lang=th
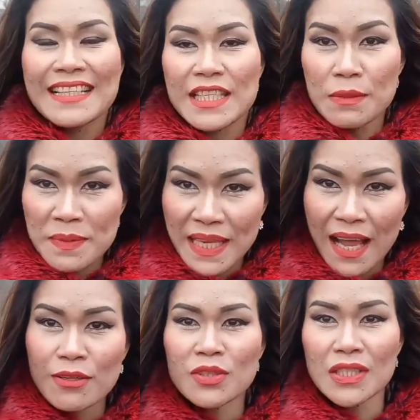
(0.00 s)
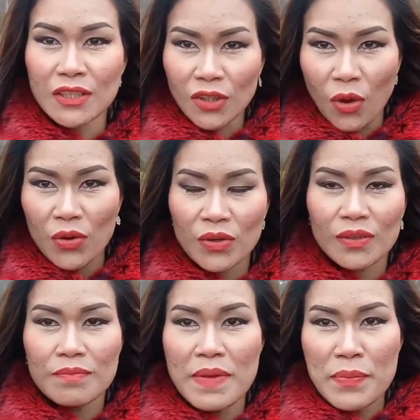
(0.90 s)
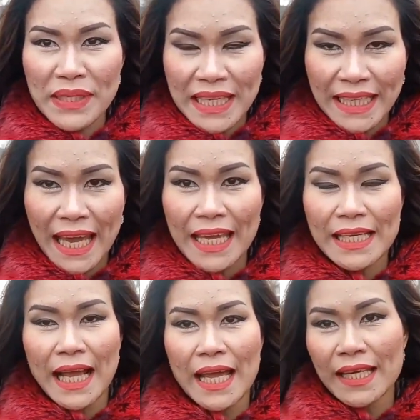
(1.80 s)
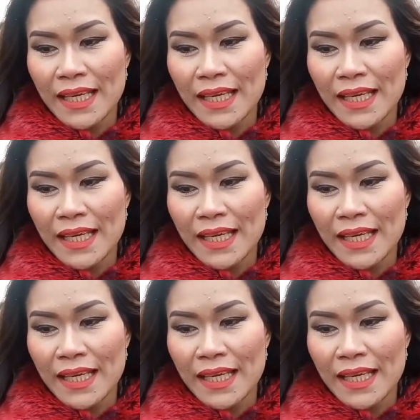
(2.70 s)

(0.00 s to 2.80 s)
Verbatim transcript: ซึมเศร้าจิตตก มีวิธีแก้ ยังไง